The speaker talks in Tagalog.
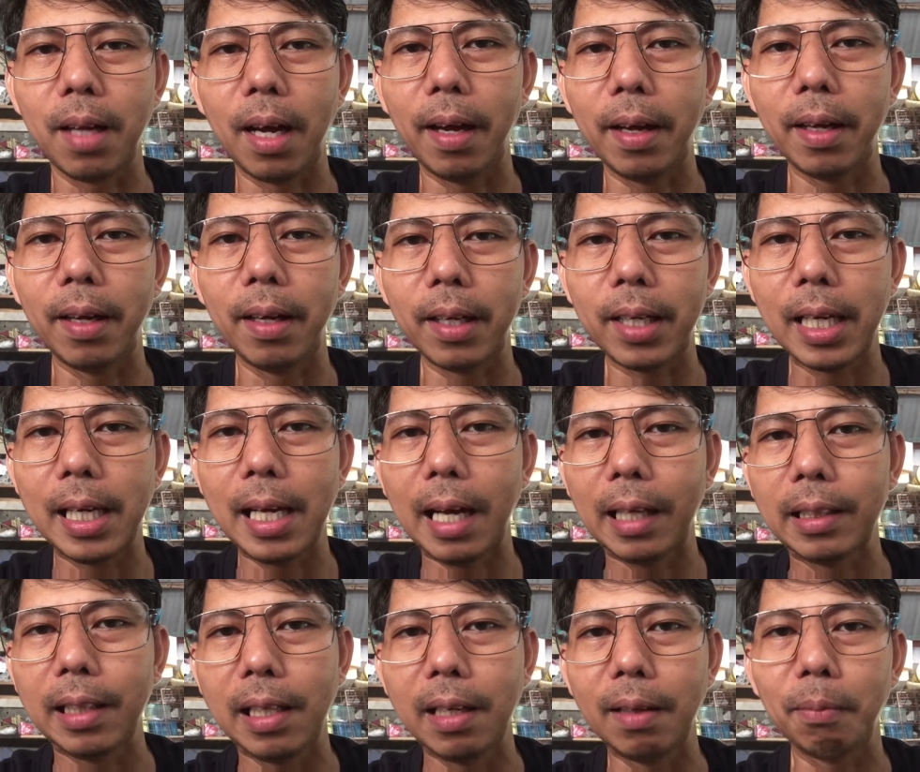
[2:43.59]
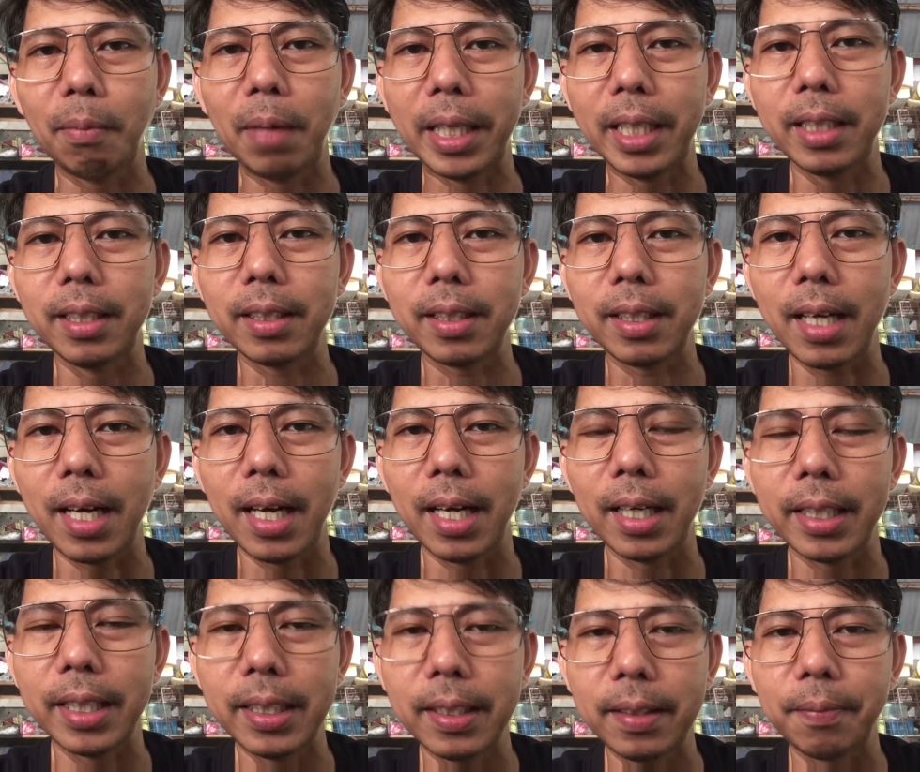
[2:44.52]
ay kailangan nilang mainit
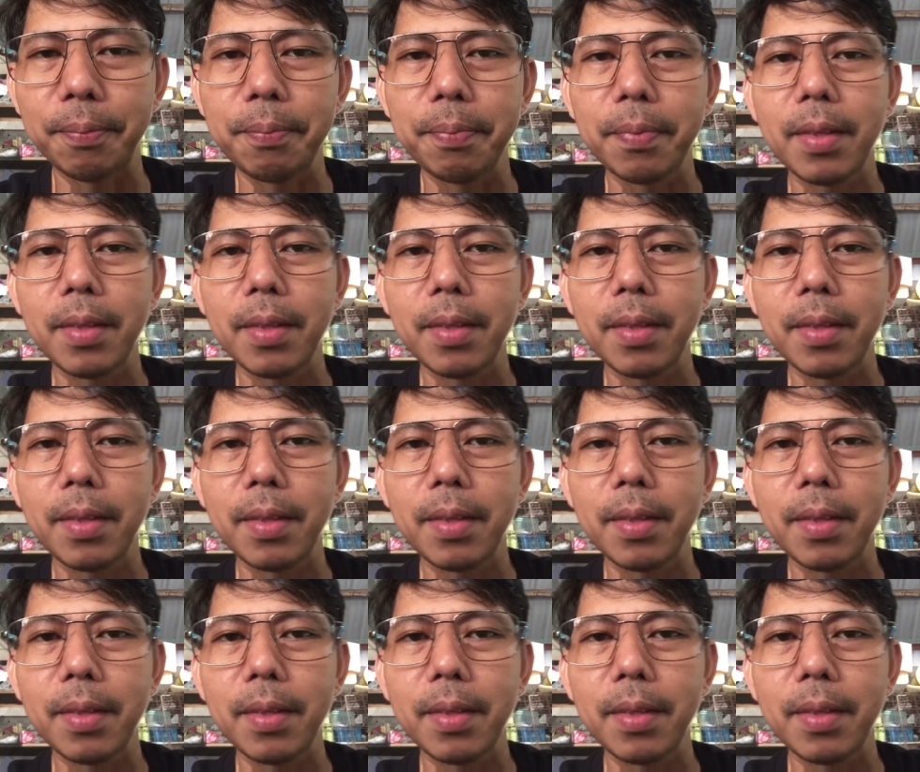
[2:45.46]
na hangin